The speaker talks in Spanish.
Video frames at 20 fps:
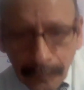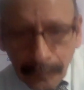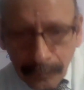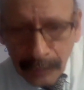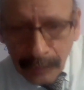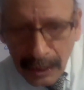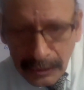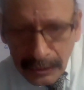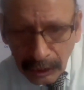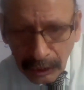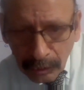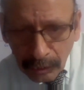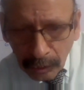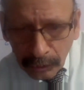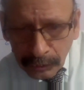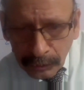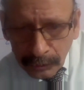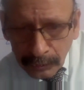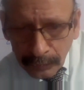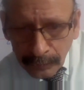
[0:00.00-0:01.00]
Bien,
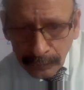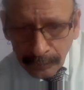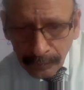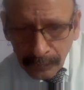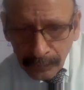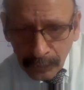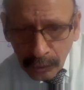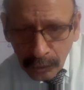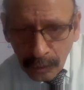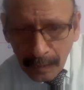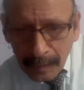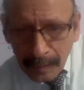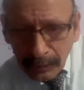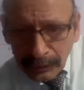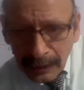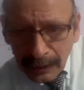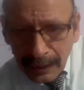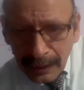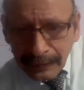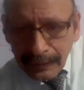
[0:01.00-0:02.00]
chicos. Nos
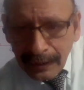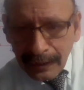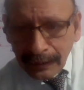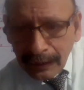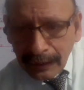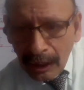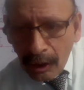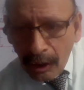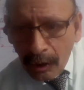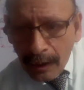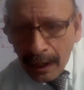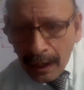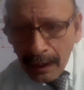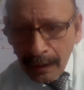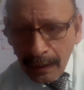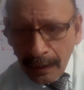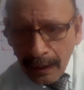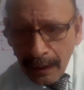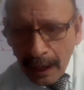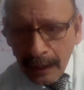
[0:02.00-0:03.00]
vemos en la siguiente
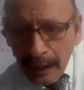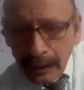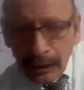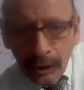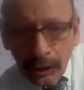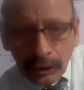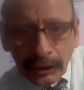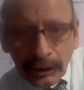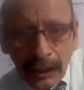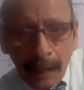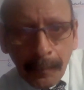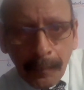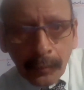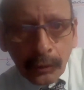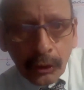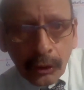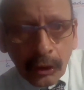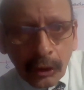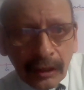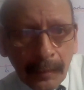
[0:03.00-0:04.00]
hora. Ahí, Josías,
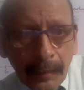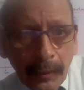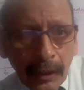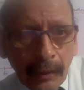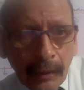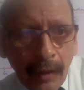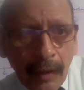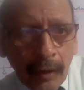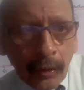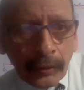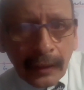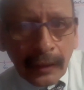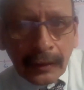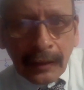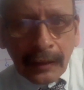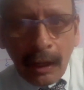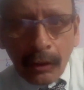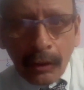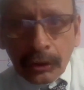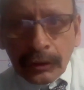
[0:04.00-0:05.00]
yo no sé por qué no has
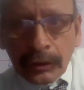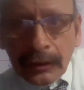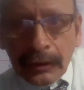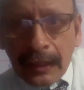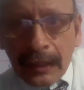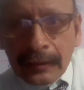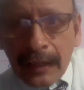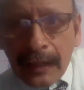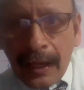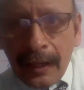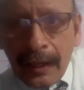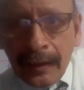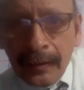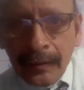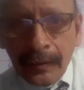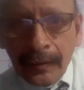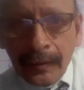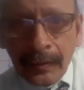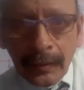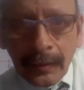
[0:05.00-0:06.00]
contestado, Josías, ¿ah?
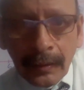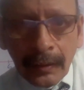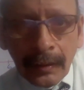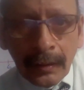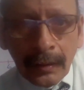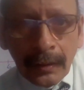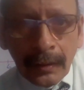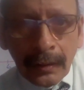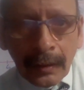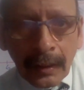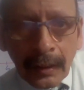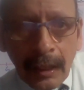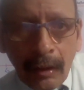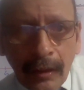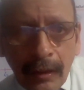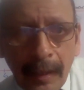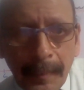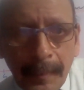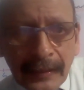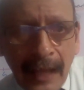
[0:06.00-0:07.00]
¿Qué es
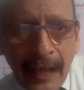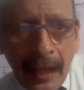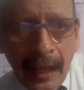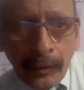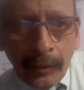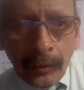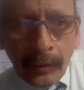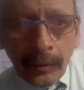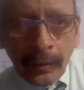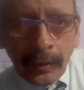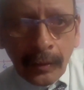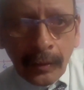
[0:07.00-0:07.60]
lo que ha pasado?